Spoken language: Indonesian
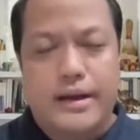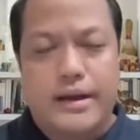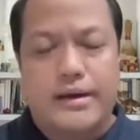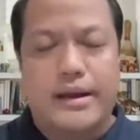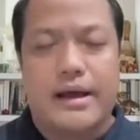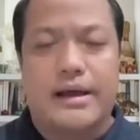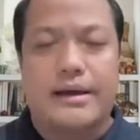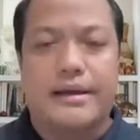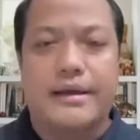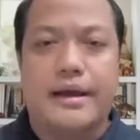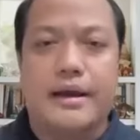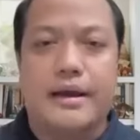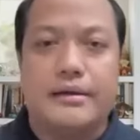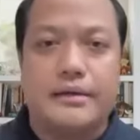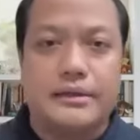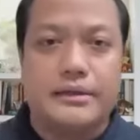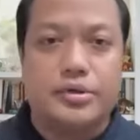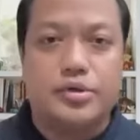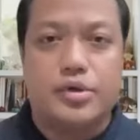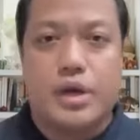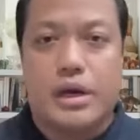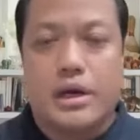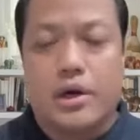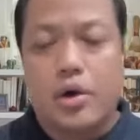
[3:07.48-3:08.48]
yang kaya dan
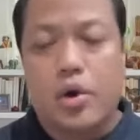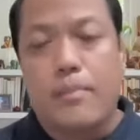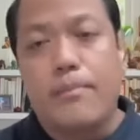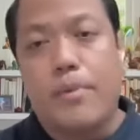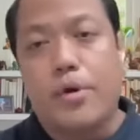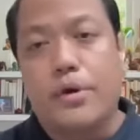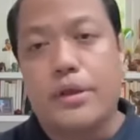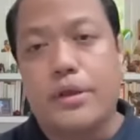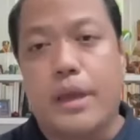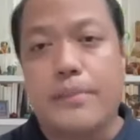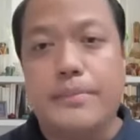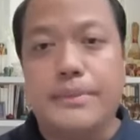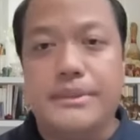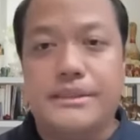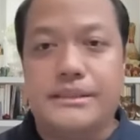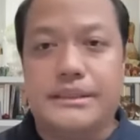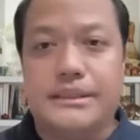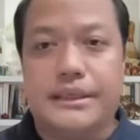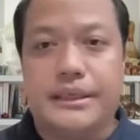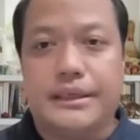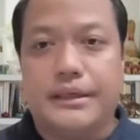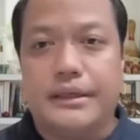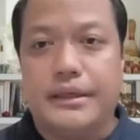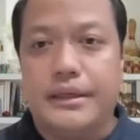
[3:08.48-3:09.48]
juga kelompok yang
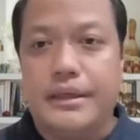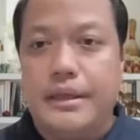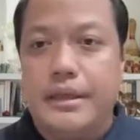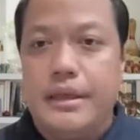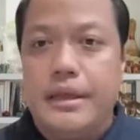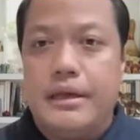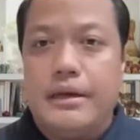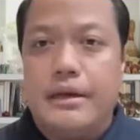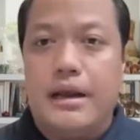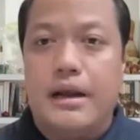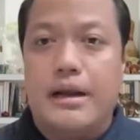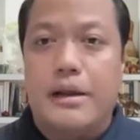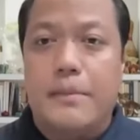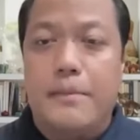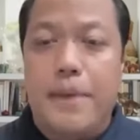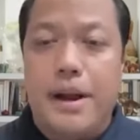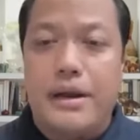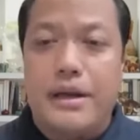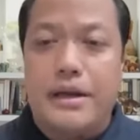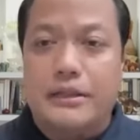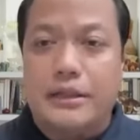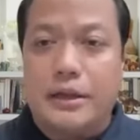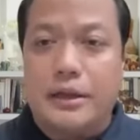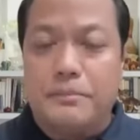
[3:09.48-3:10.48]
miskin. Nah,
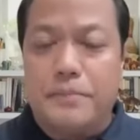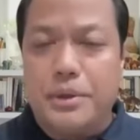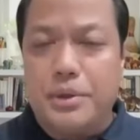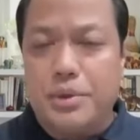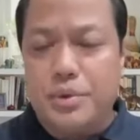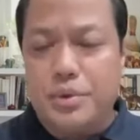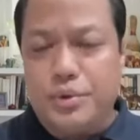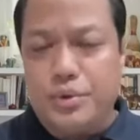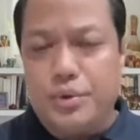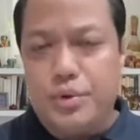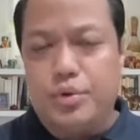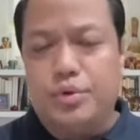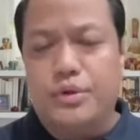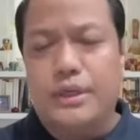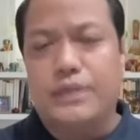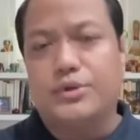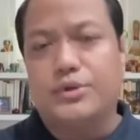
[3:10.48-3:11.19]
kepadatan penduduk